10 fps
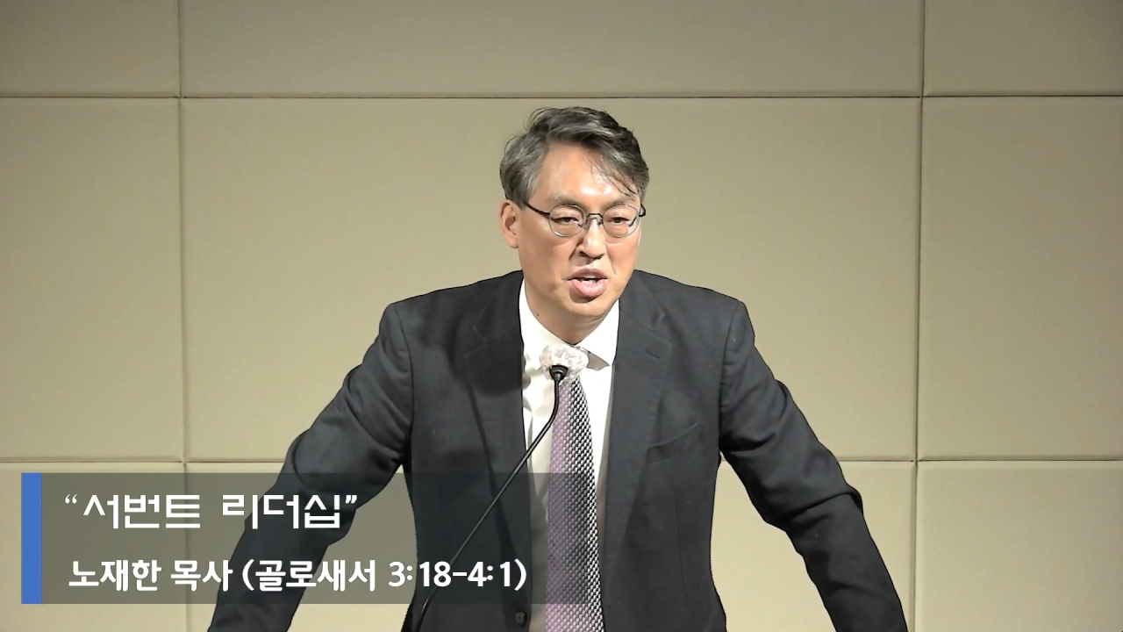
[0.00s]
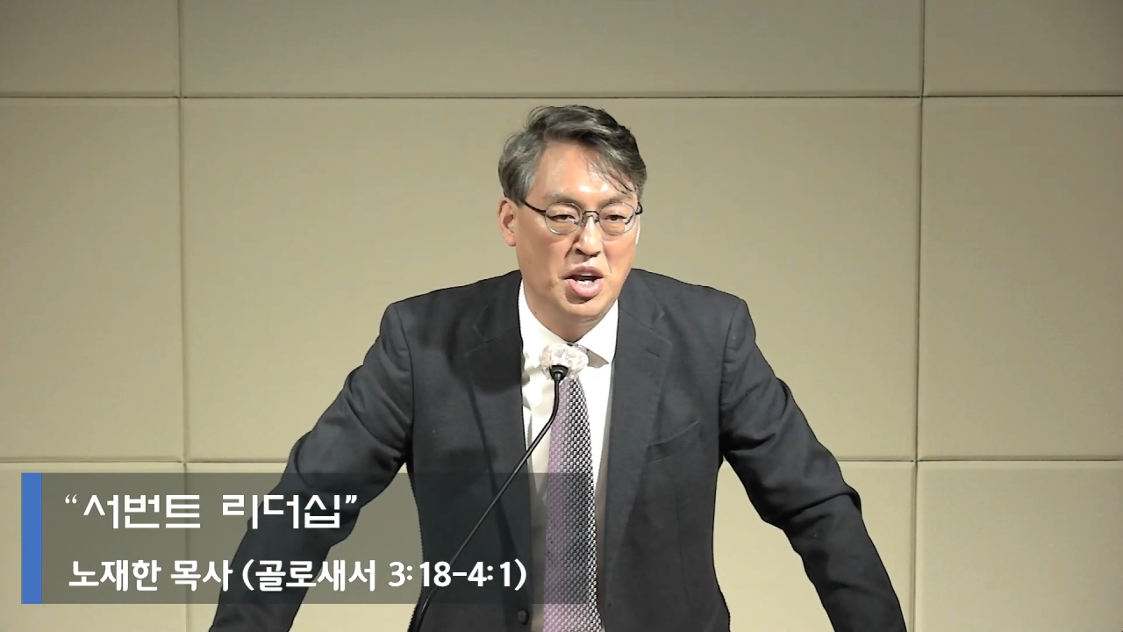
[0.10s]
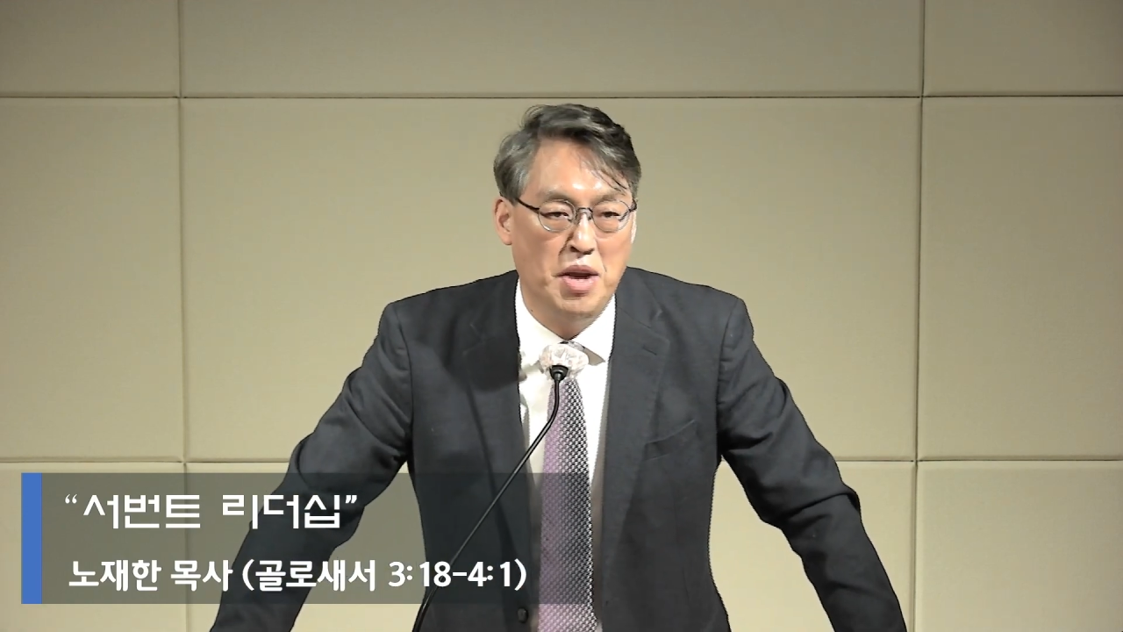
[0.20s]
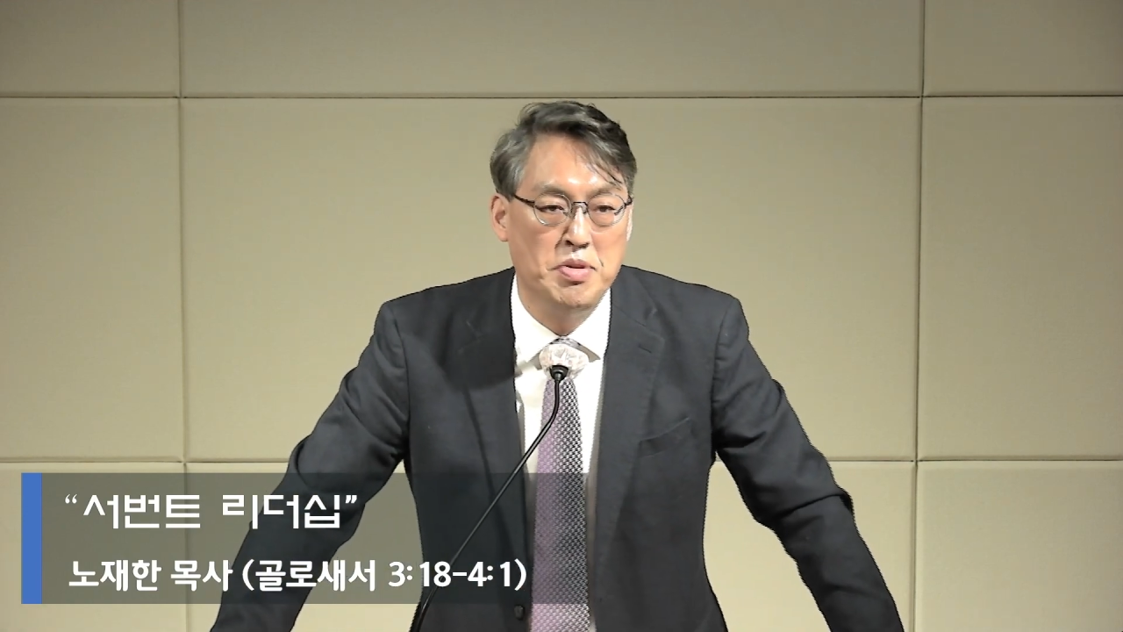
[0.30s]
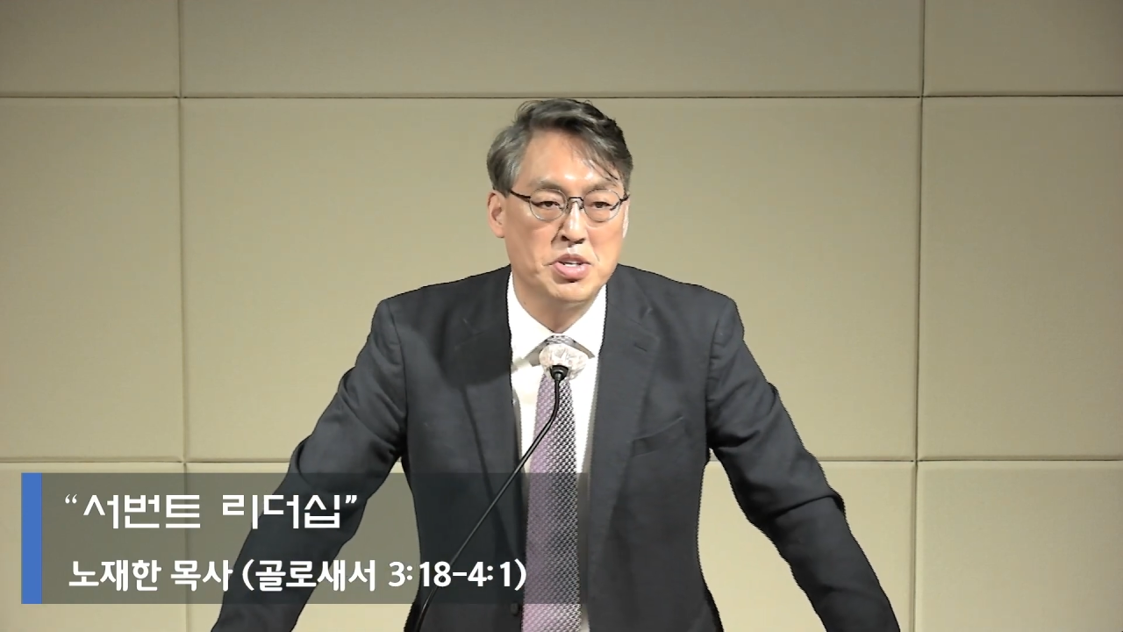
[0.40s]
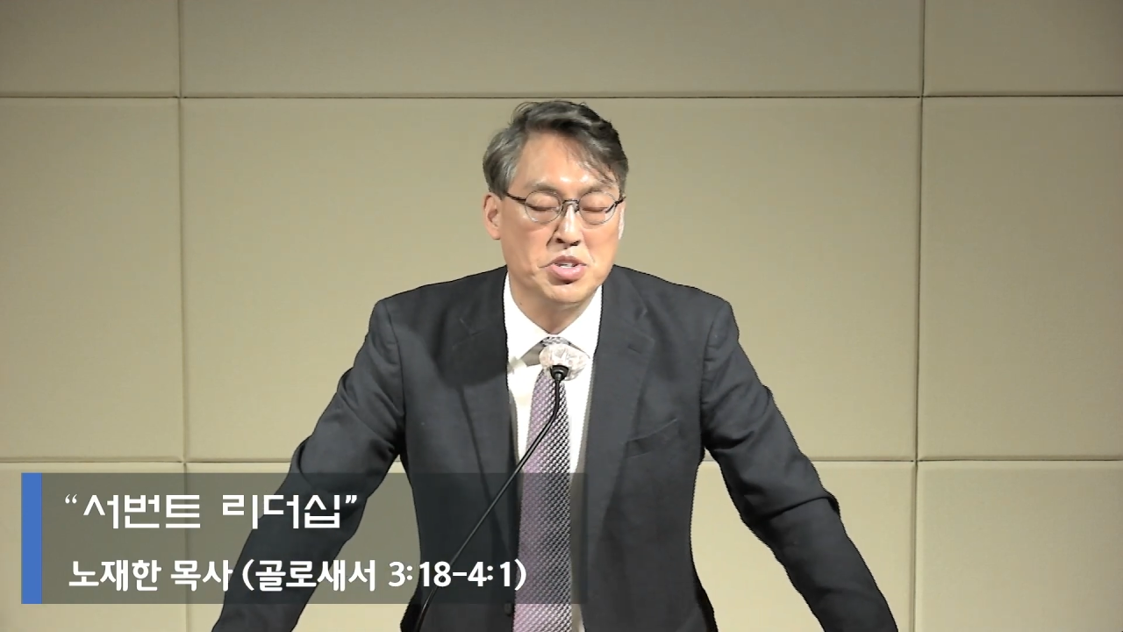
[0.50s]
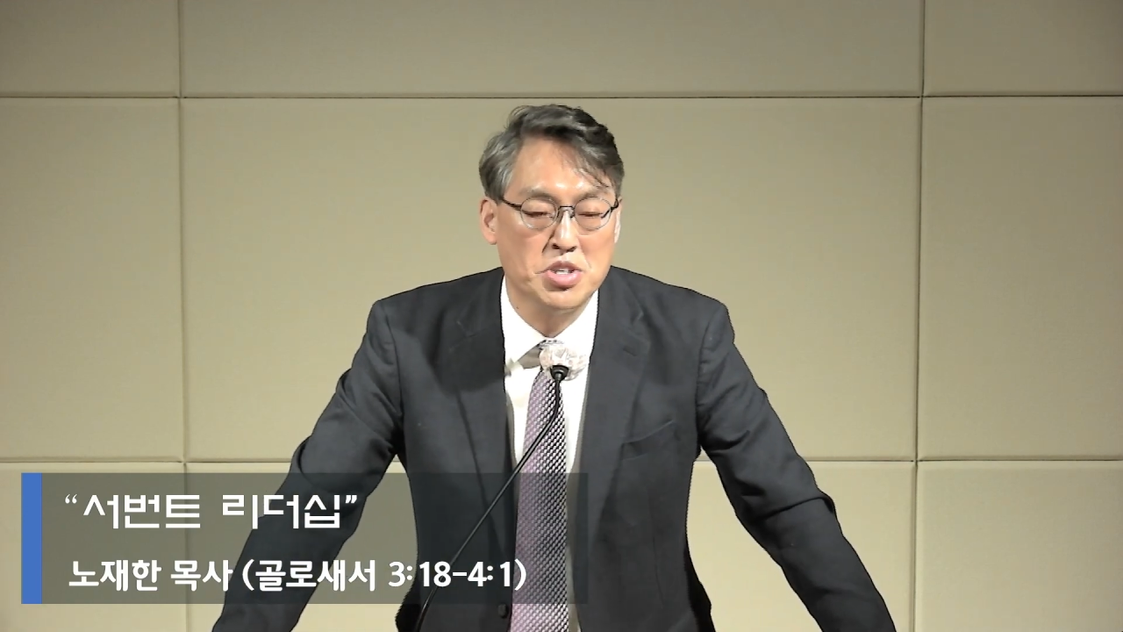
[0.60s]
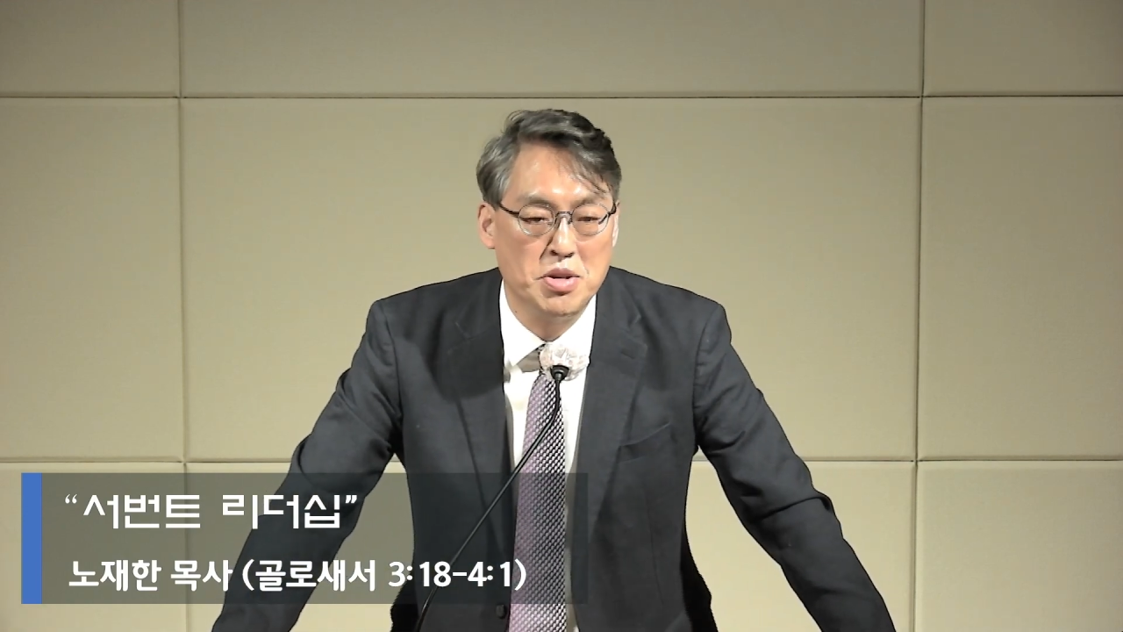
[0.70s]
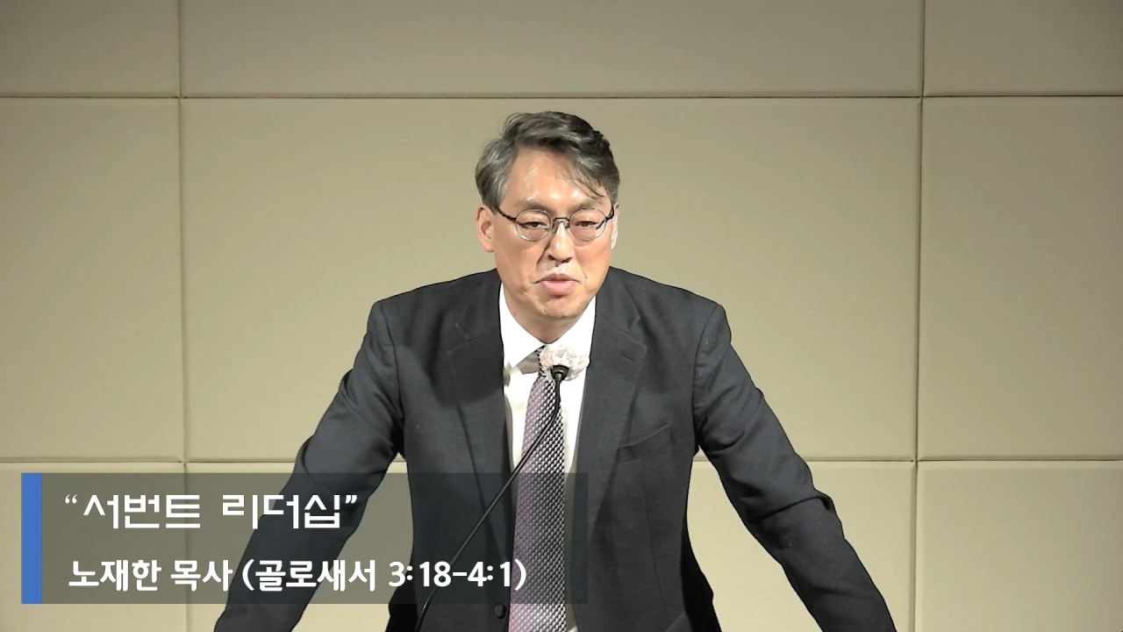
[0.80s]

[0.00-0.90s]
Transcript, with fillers: 에베소서의